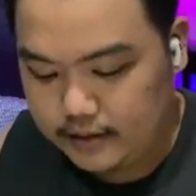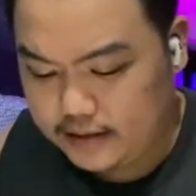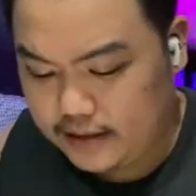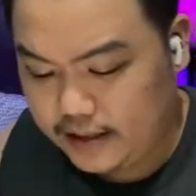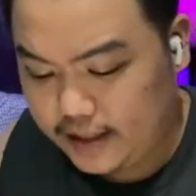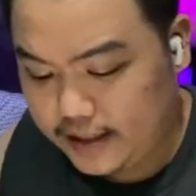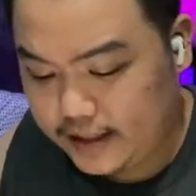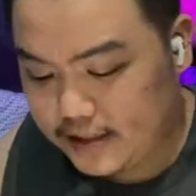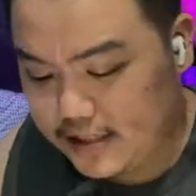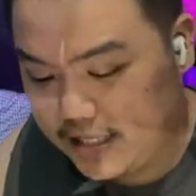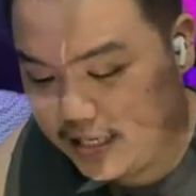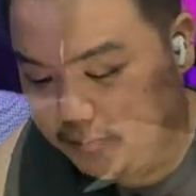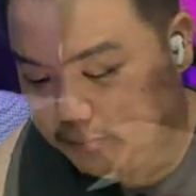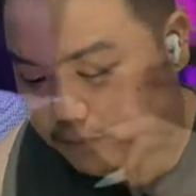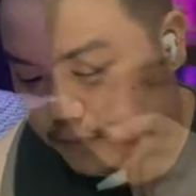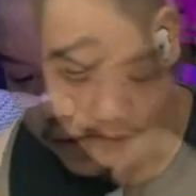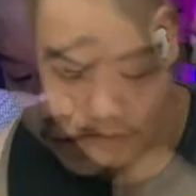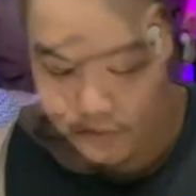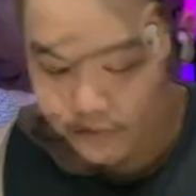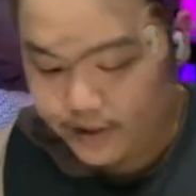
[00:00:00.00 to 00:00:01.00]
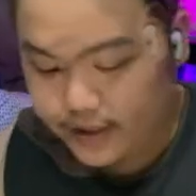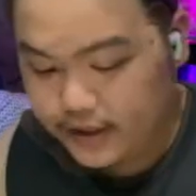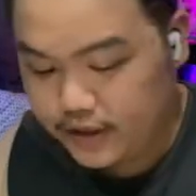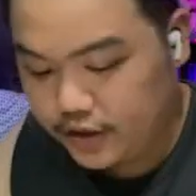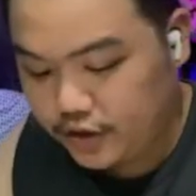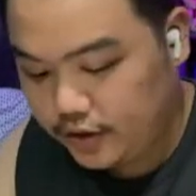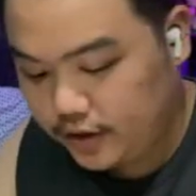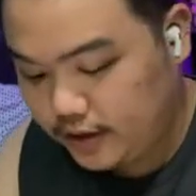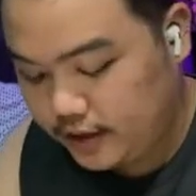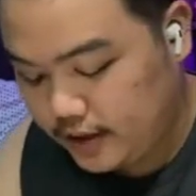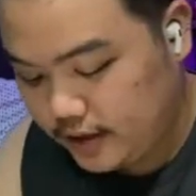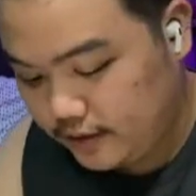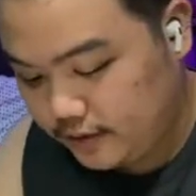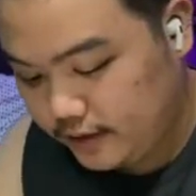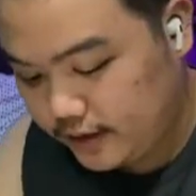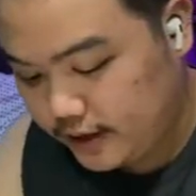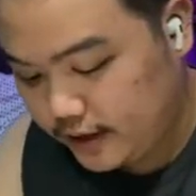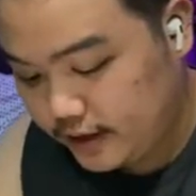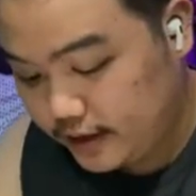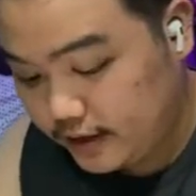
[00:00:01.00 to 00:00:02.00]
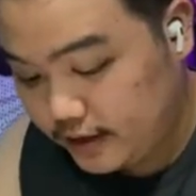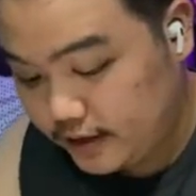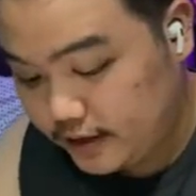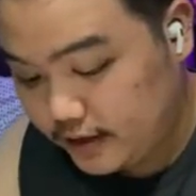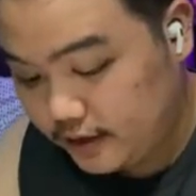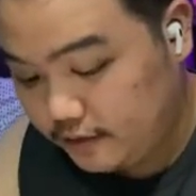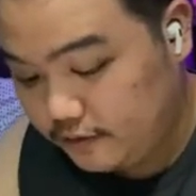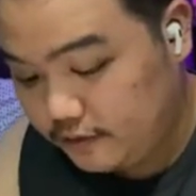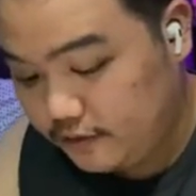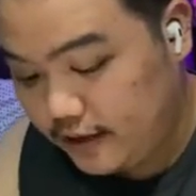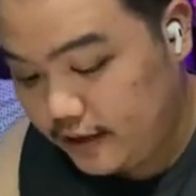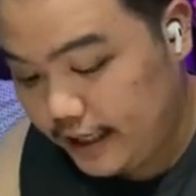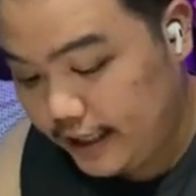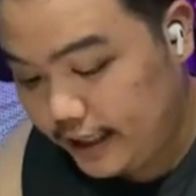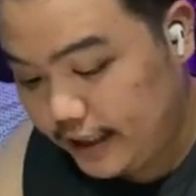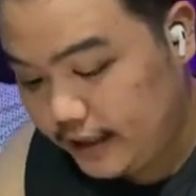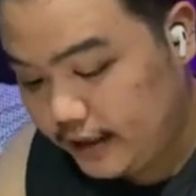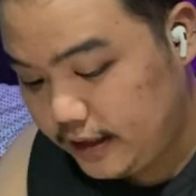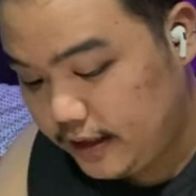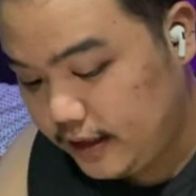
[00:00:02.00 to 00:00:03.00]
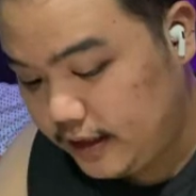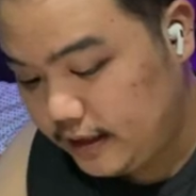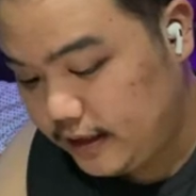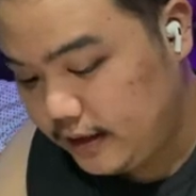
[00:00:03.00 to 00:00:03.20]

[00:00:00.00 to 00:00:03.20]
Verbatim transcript: ng example. So, question now is, find